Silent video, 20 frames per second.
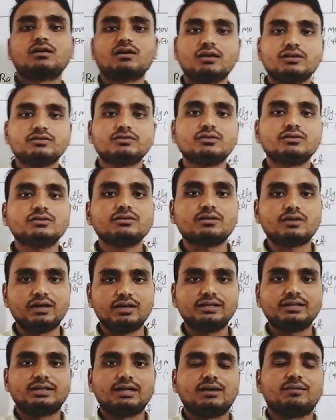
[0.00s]
कंदक
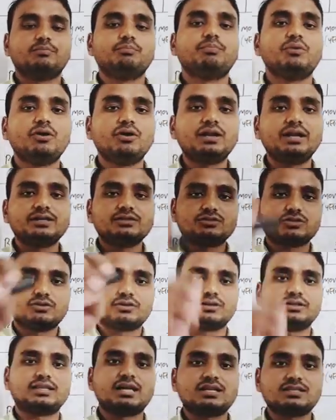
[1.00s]
खलिका बॉल एंड
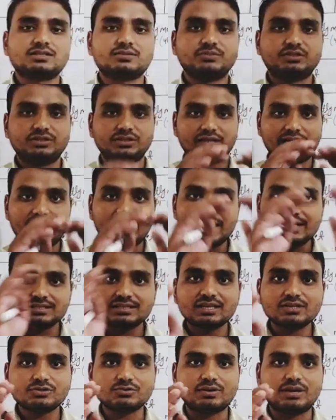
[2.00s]
सॉकेट ध्यान समझिएगा
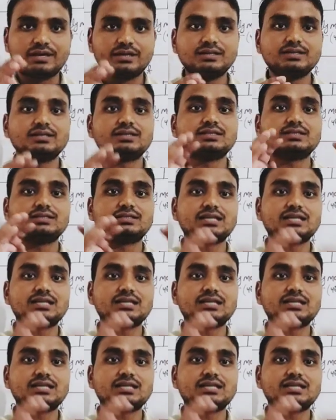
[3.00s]
ऐसा ज्वाइंट